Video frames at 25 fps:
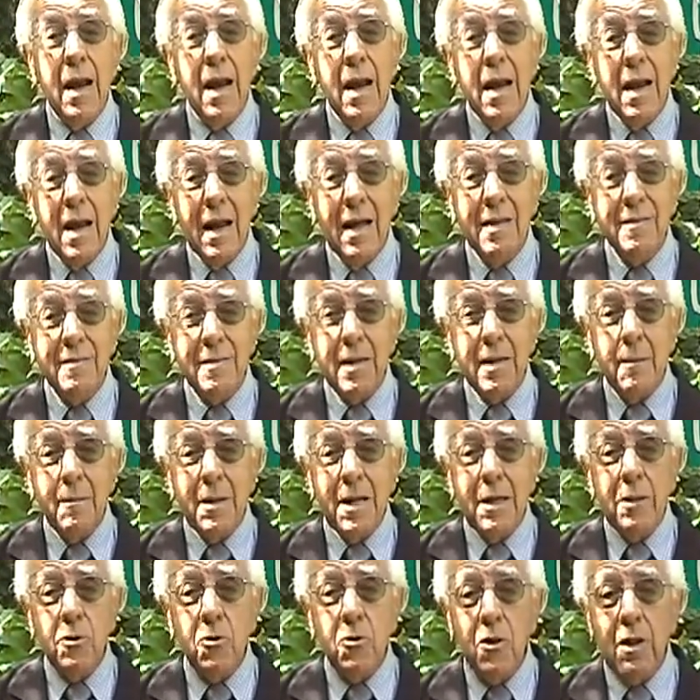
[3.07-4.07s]
el
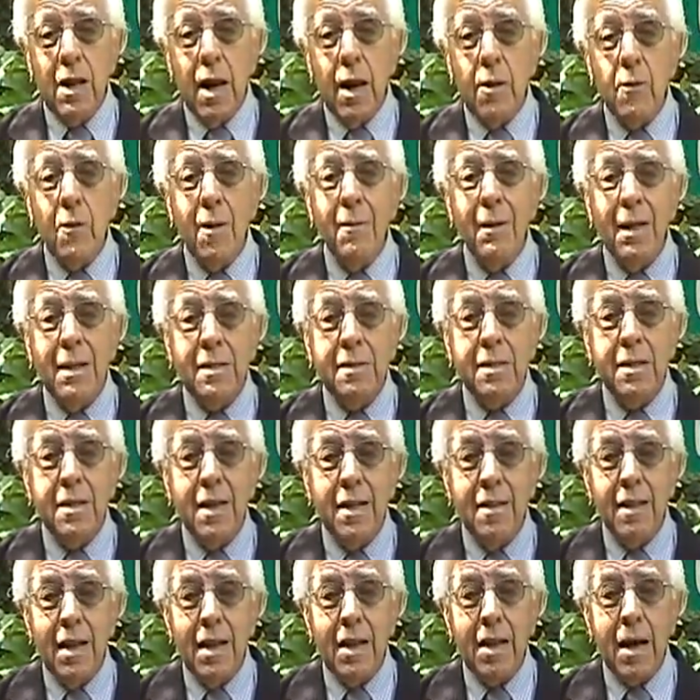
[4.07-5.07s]
lanzamiento de la nueva
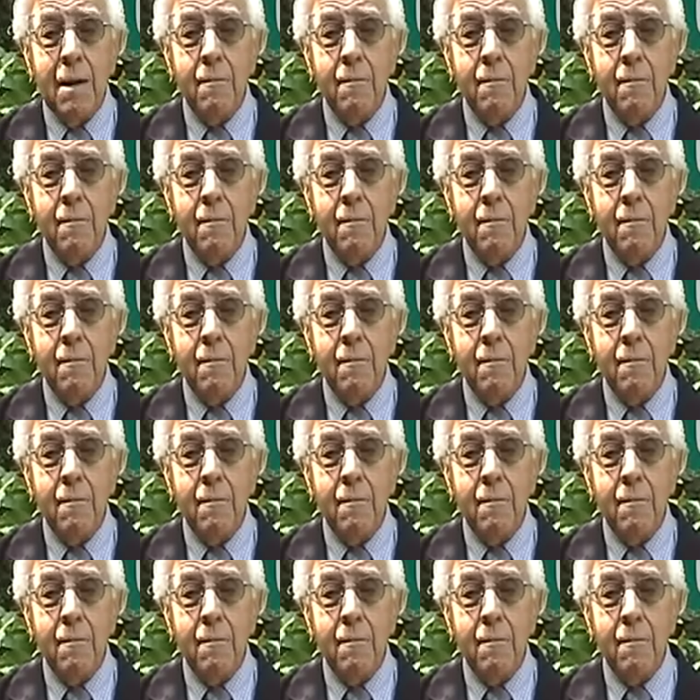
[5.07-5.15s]
entidad del